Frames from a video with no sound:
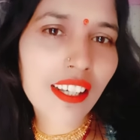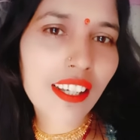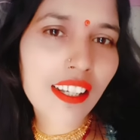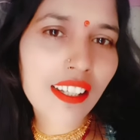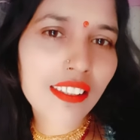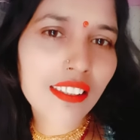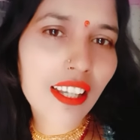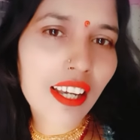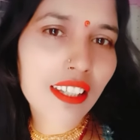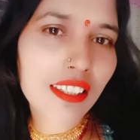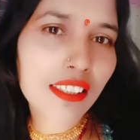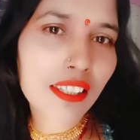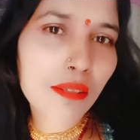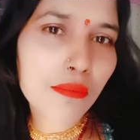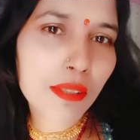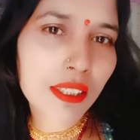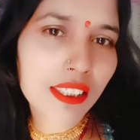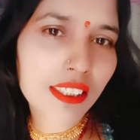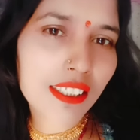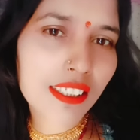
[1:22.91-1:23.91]
ताकि हम
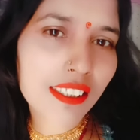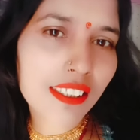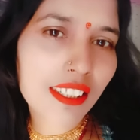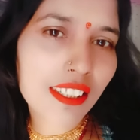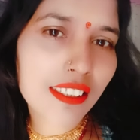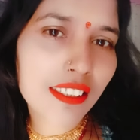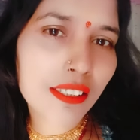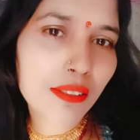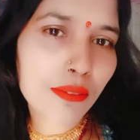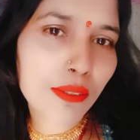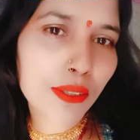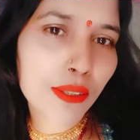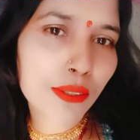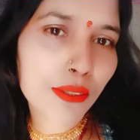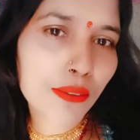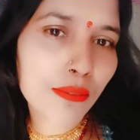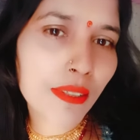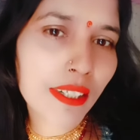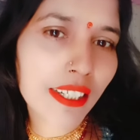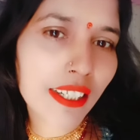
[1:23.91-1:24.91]
अच्छे से अच्छे वीडियो
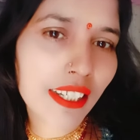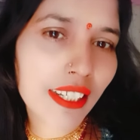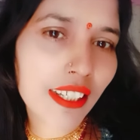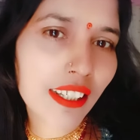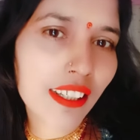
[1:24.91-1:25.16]
बनाएं